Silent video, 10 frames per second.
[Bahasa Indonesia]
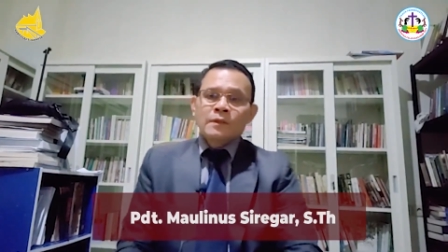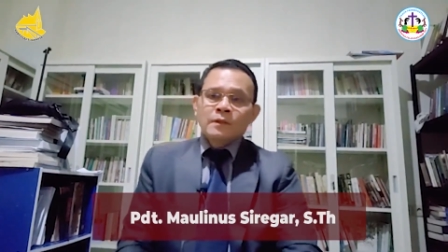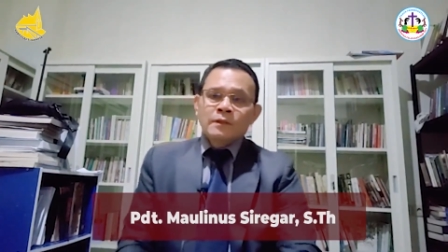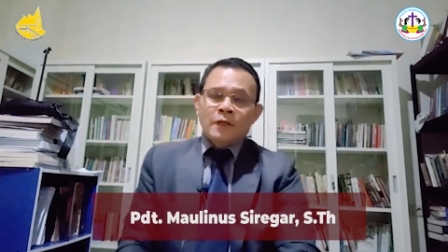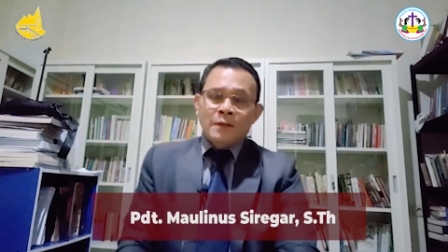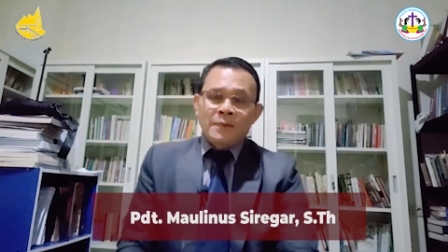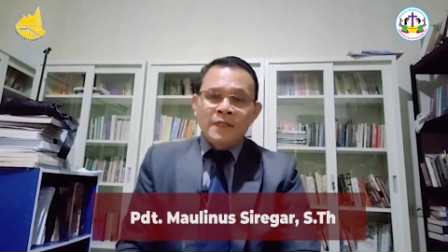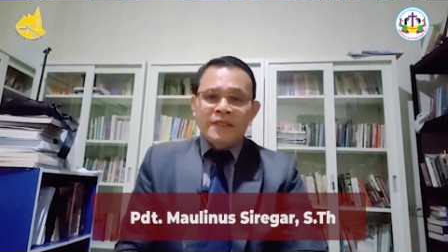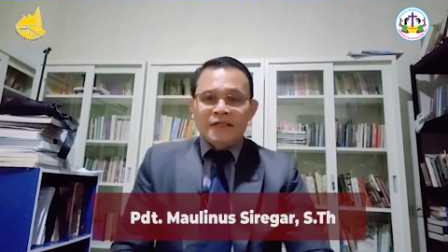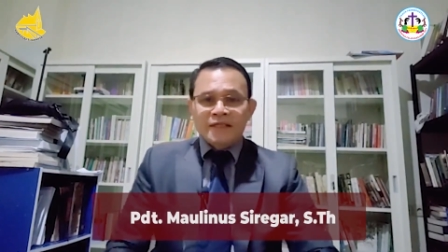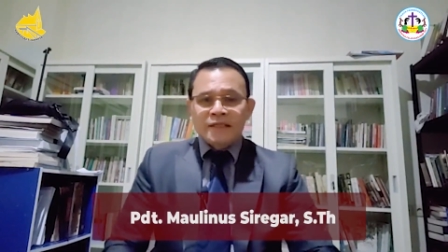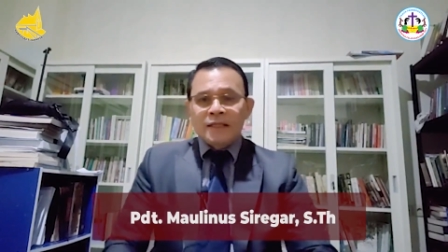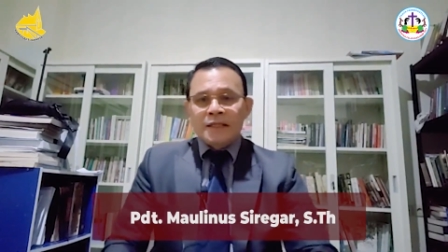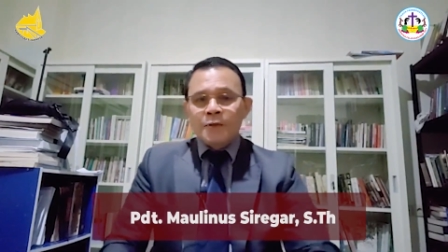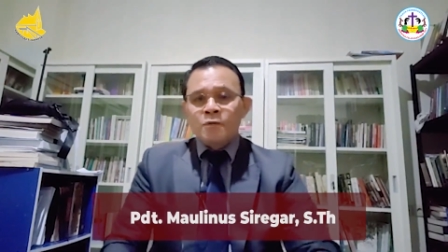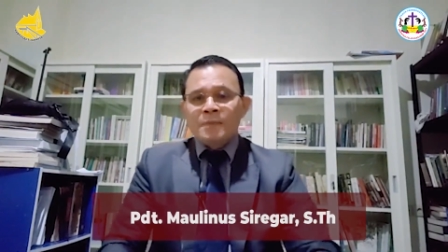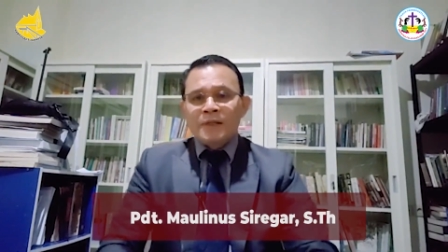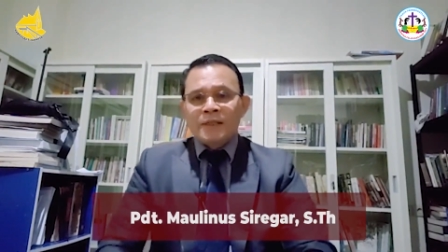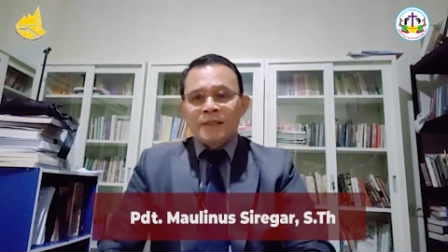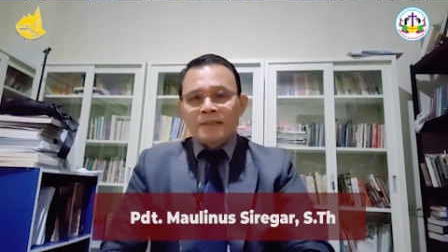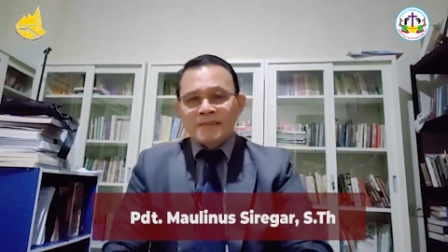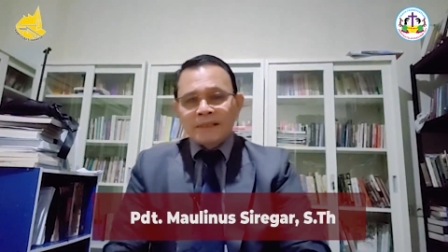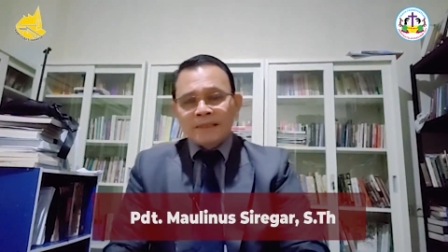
Terlebih di tengah-tengah kehidupan kita masa